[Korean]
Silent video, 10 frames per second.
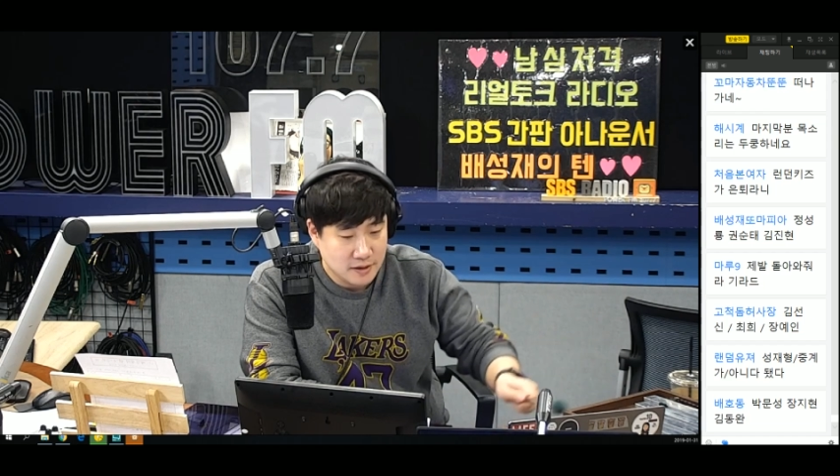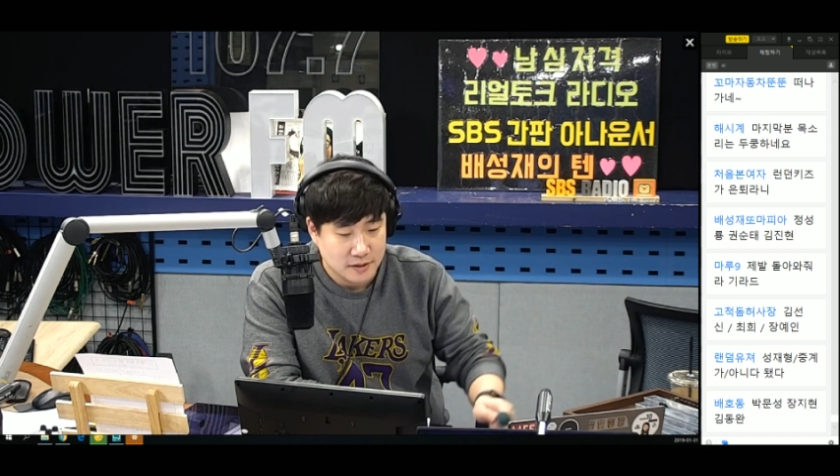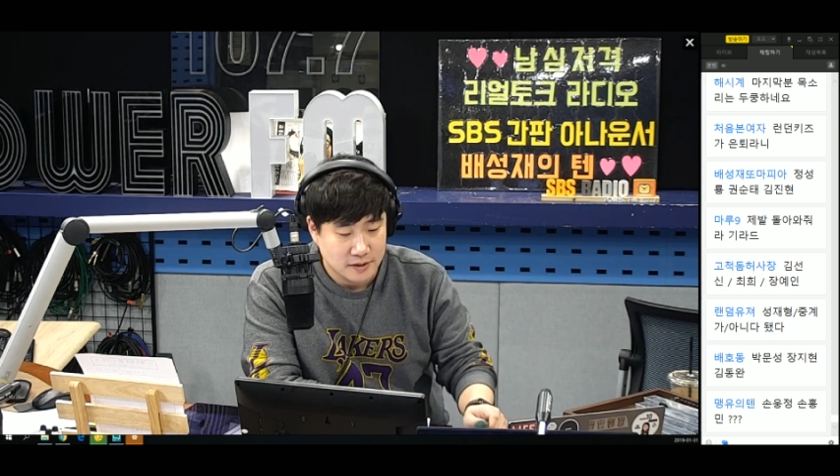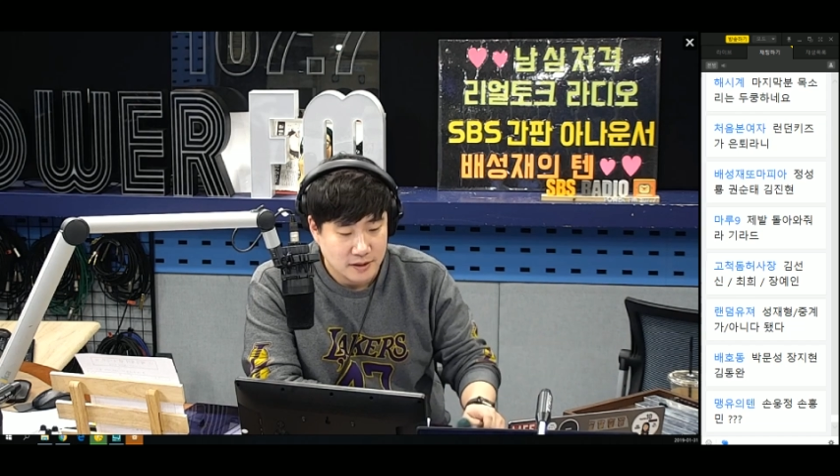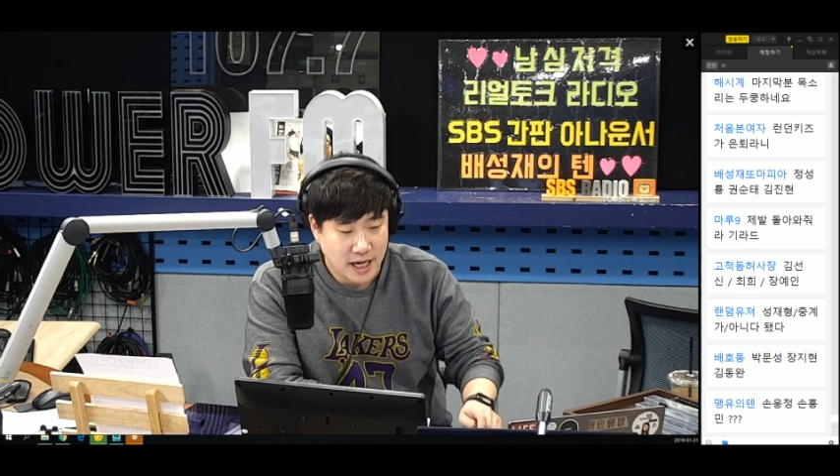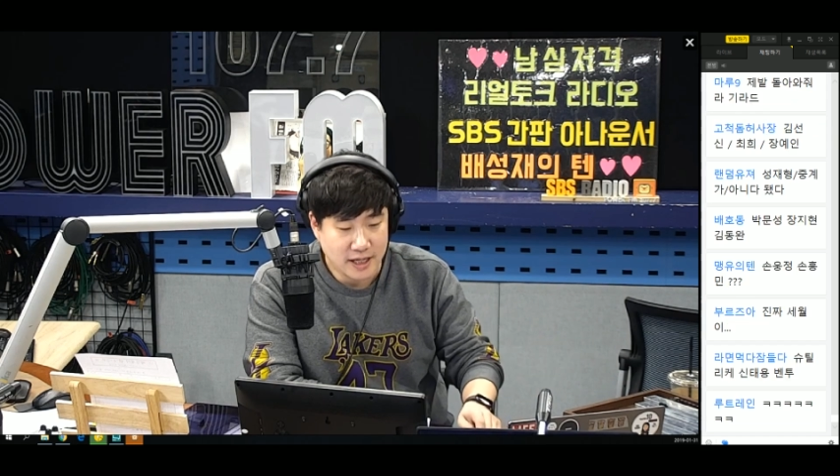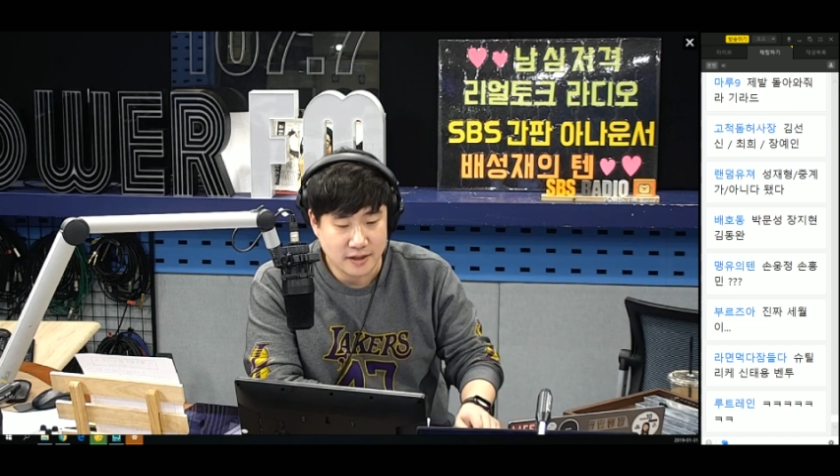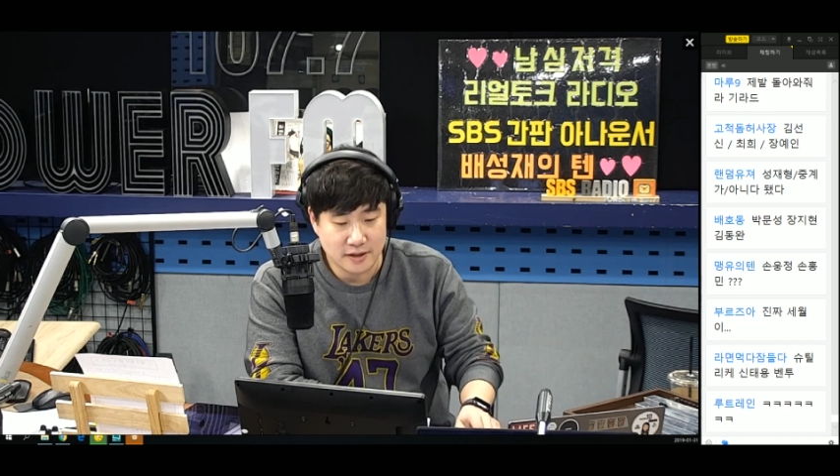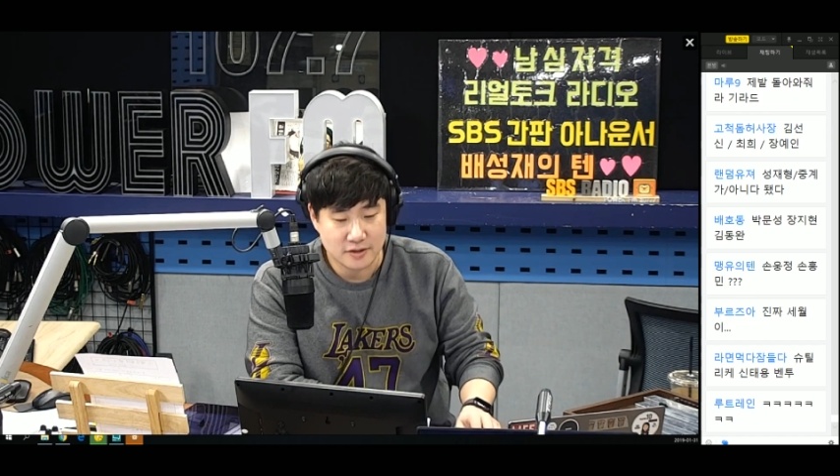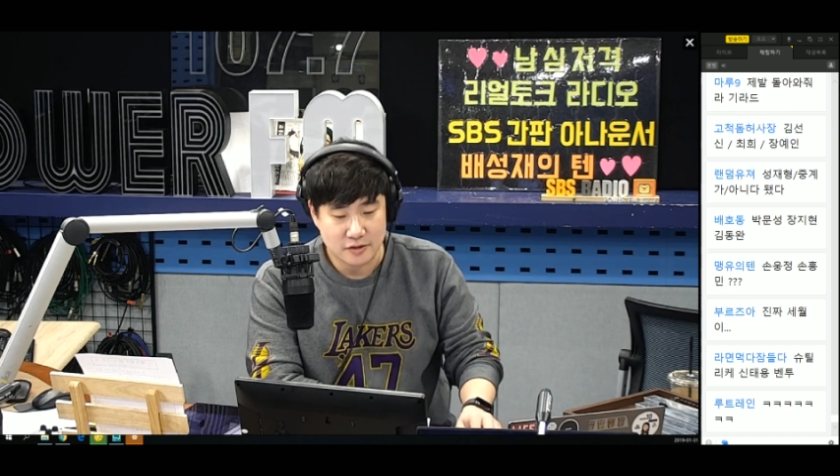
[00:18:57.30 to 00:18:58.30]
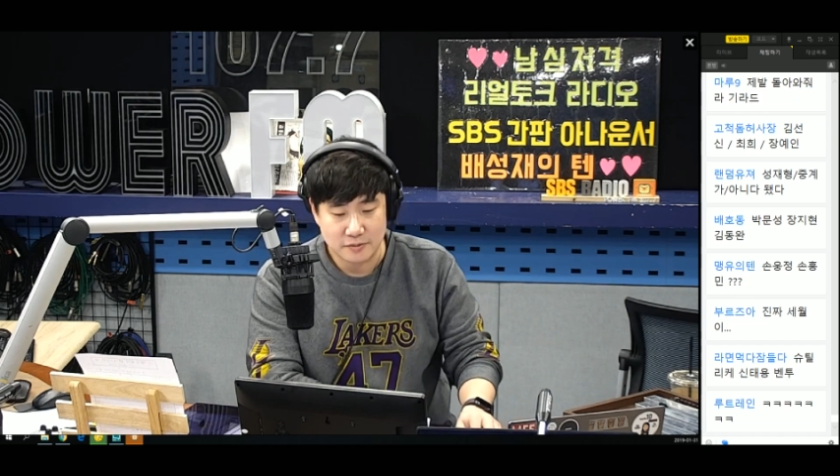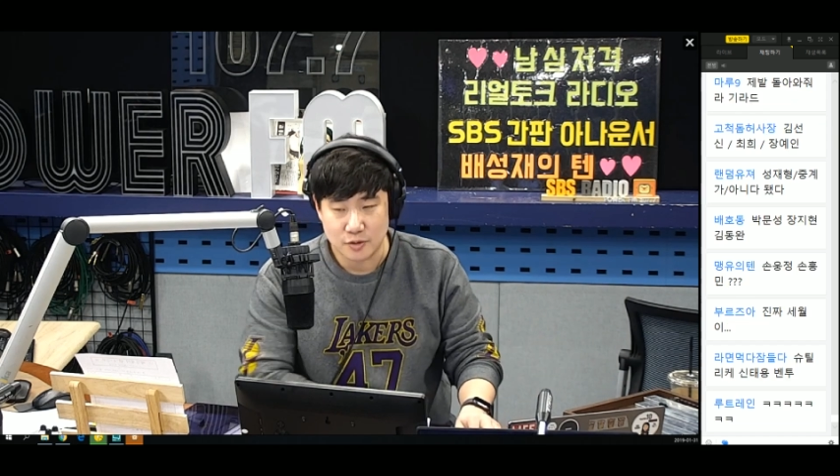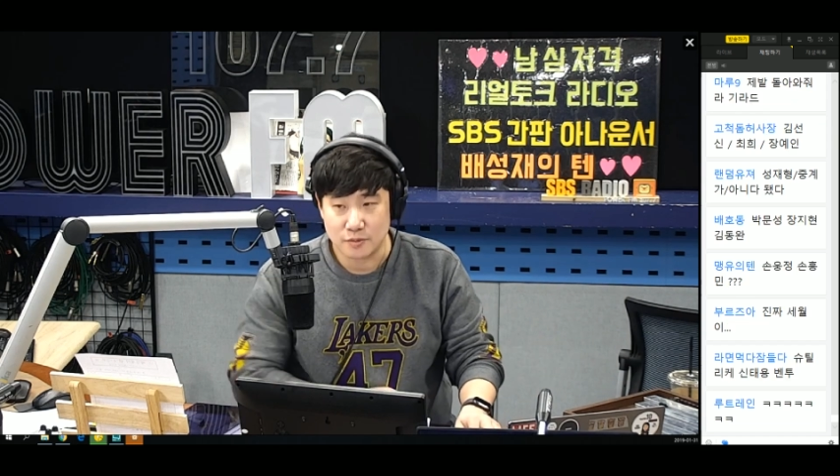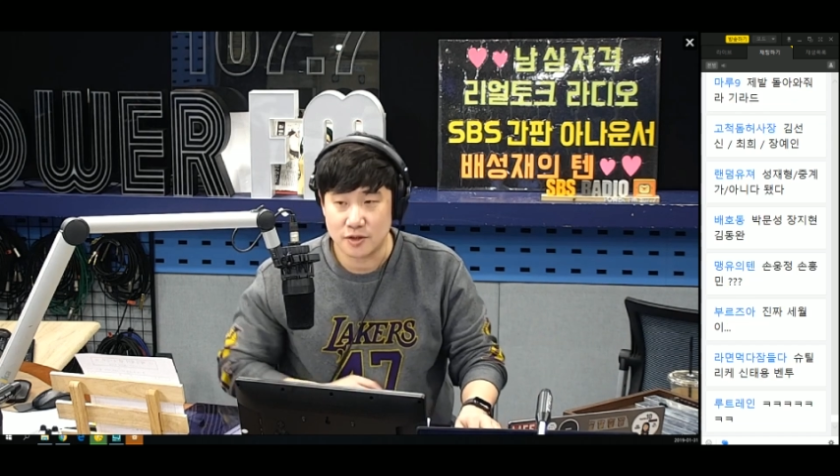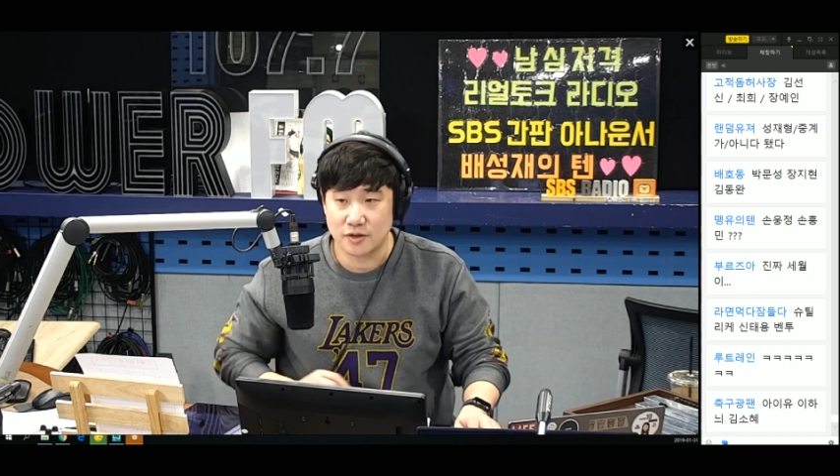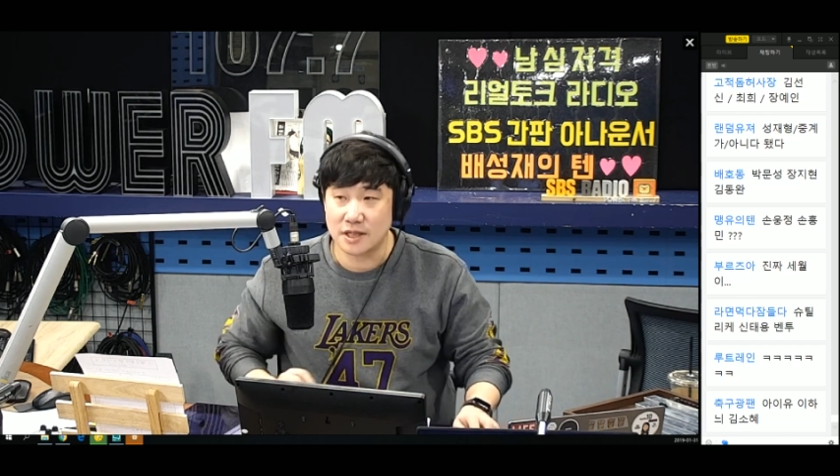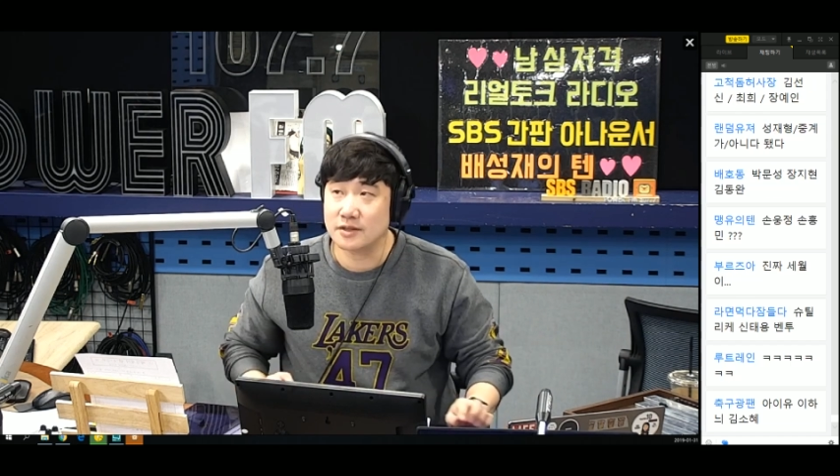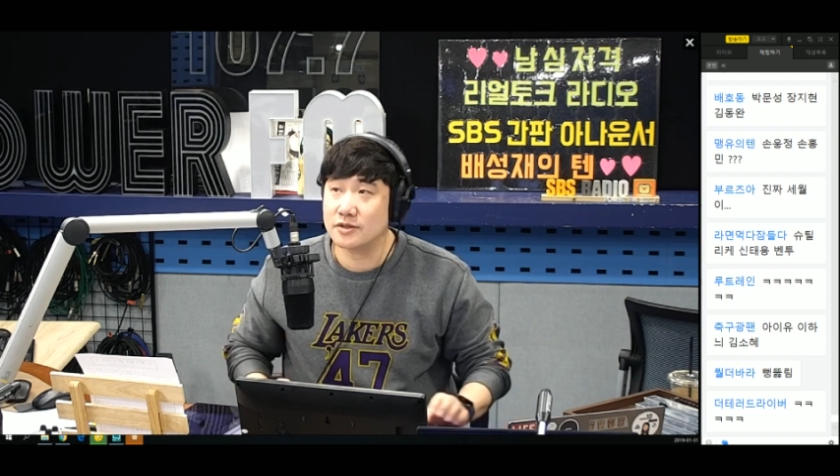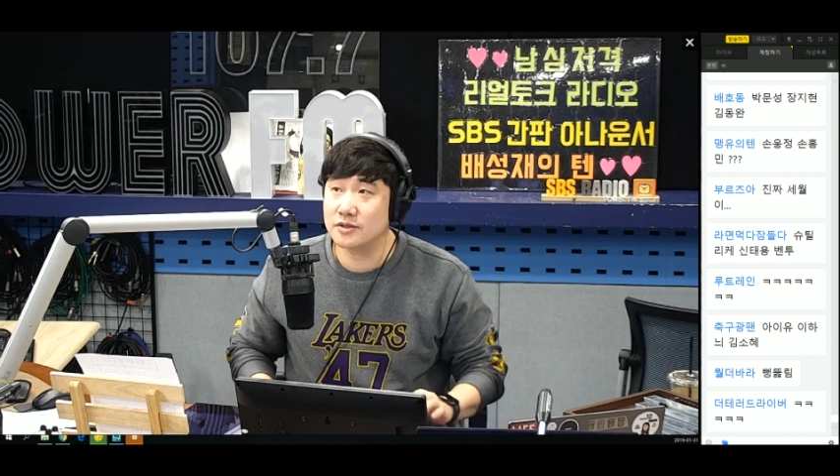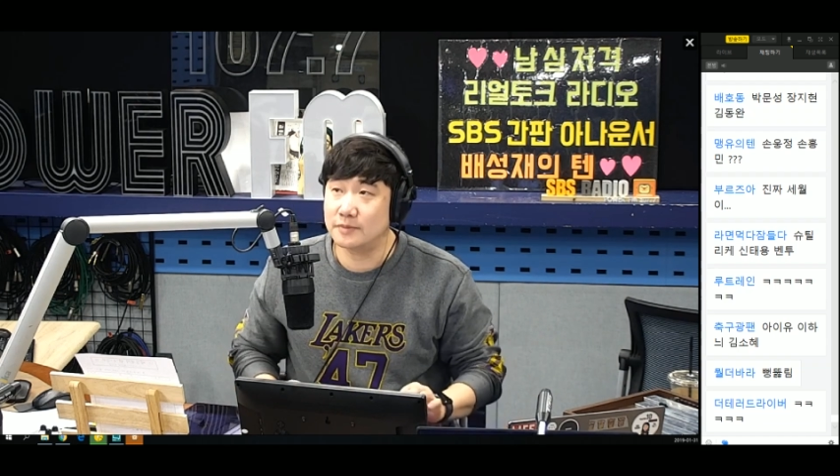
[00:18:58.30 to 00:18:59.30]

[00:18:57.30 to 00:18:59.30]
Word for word: 아이디 좀, 좀 정상적인 거